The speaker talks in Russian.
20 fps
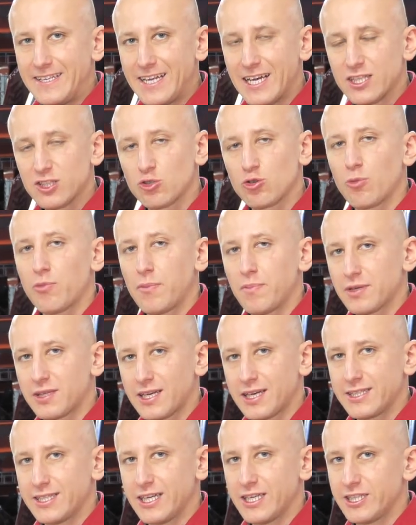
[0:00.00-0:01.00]
не особо
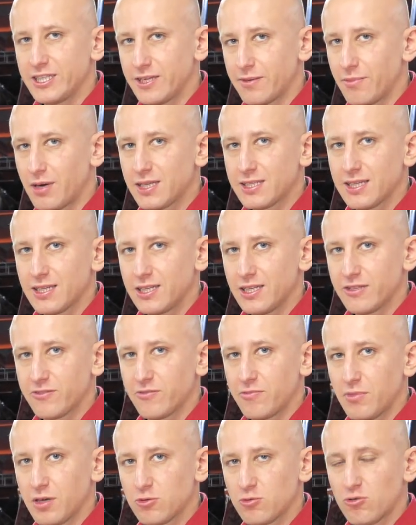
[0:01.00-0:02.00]
подходящее масло для
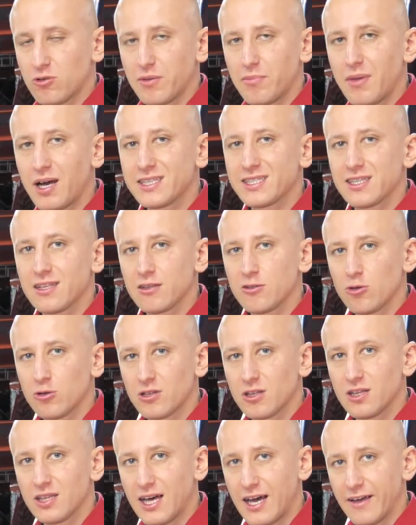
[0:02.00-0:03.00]
этого мотора, масло
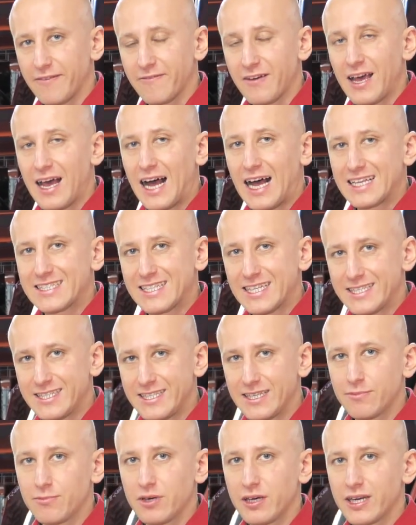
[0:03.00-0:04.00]
Long Life, а
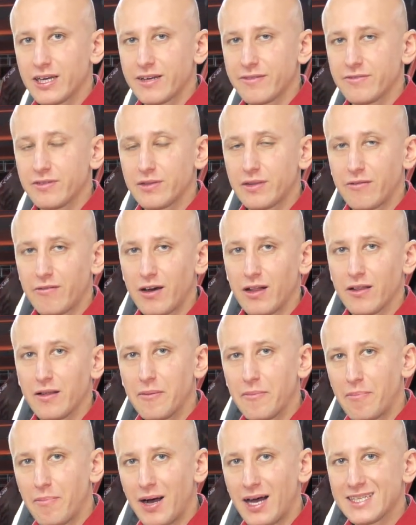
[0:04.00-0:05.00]
затем
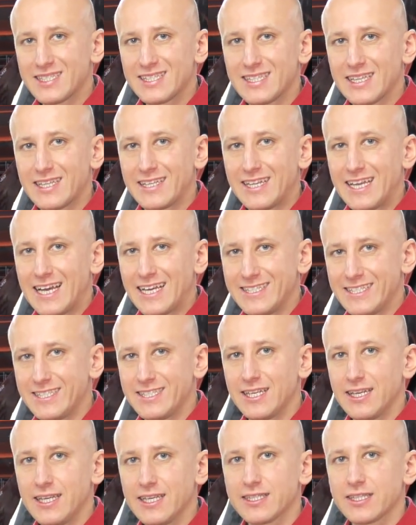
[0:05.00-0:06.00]
рекомендовал масло для
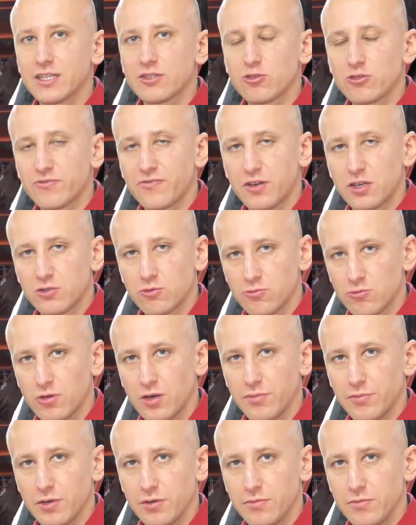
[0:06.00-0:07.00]
дизелей с
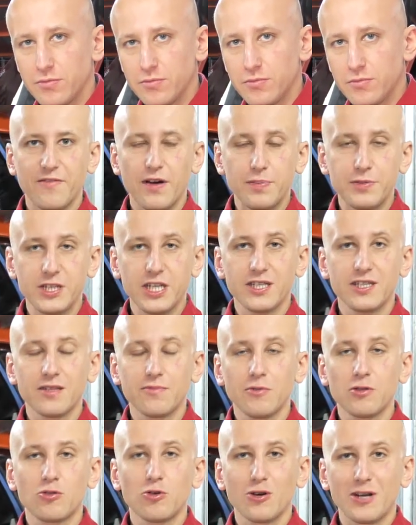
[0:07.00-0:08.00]
насос-форсунками. Вообще
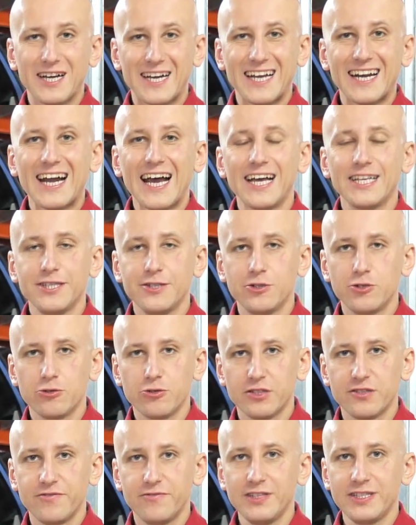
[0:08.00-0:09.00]
этот мотор крайне
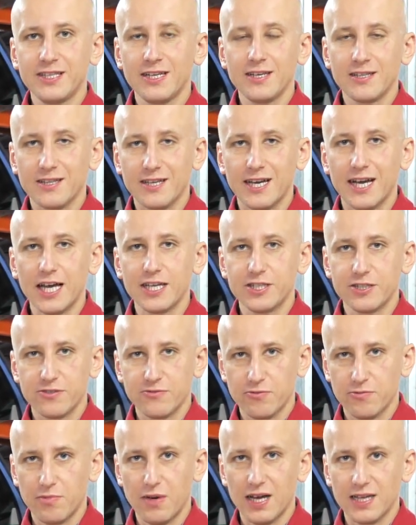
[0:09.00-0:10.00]
чувствителен к
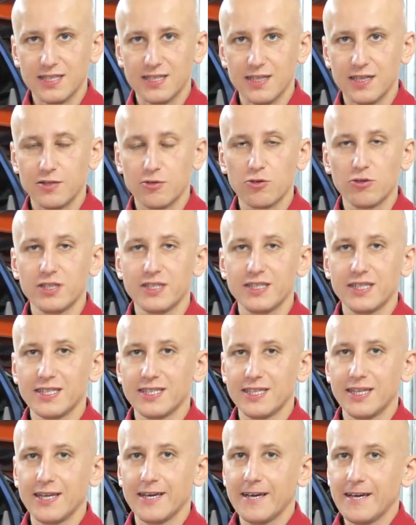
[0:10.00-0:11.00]
качеству масла, то есть
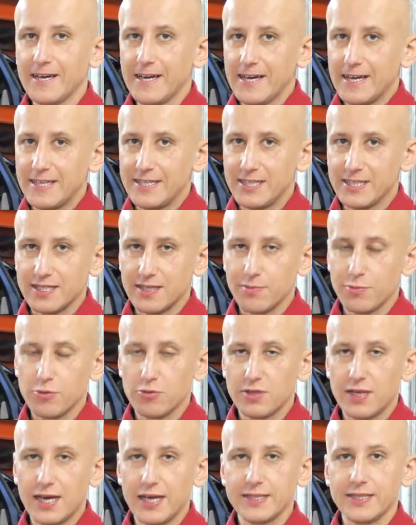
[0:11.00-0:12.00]
если не
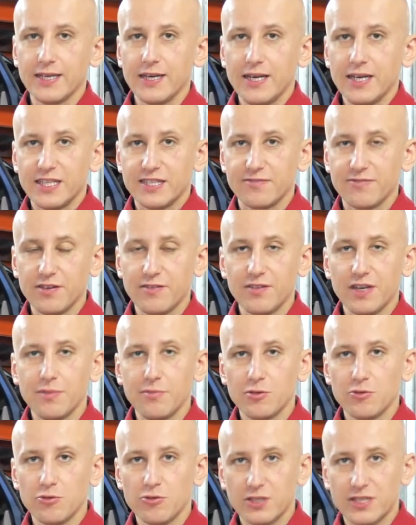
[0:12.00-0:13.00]
соблюдать
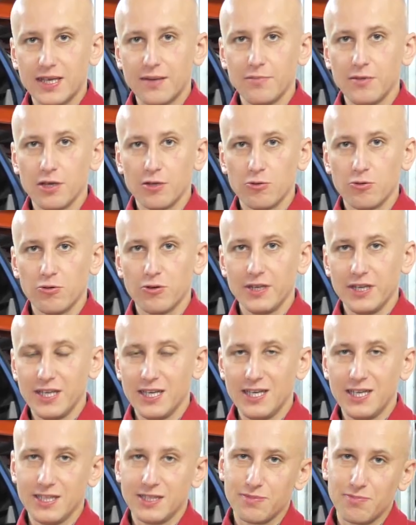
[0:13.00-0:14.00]
своевременную замену
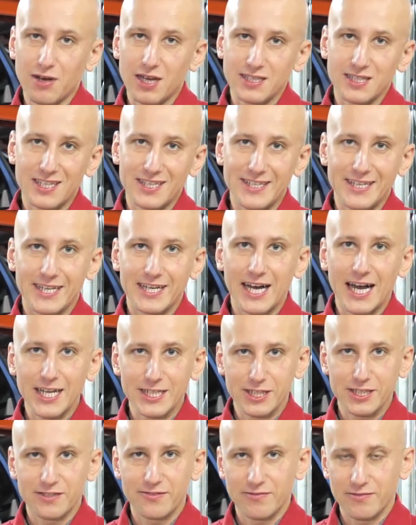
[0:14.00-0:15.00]
и лить масло
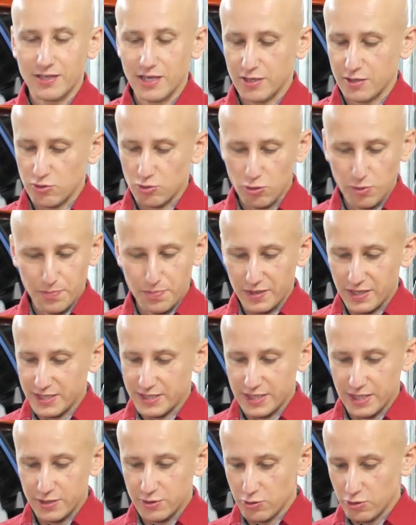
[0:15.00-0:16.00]
некачественное, то
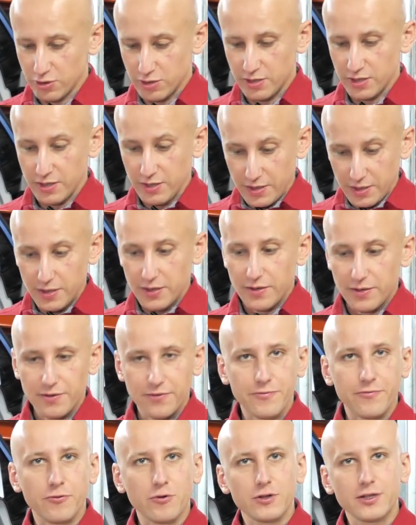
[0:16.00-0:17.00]
произойдет
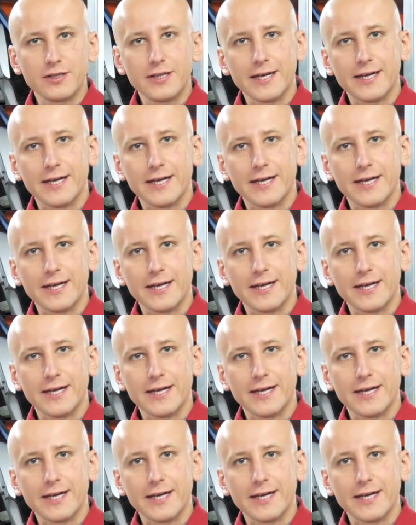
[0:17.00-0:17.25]
вот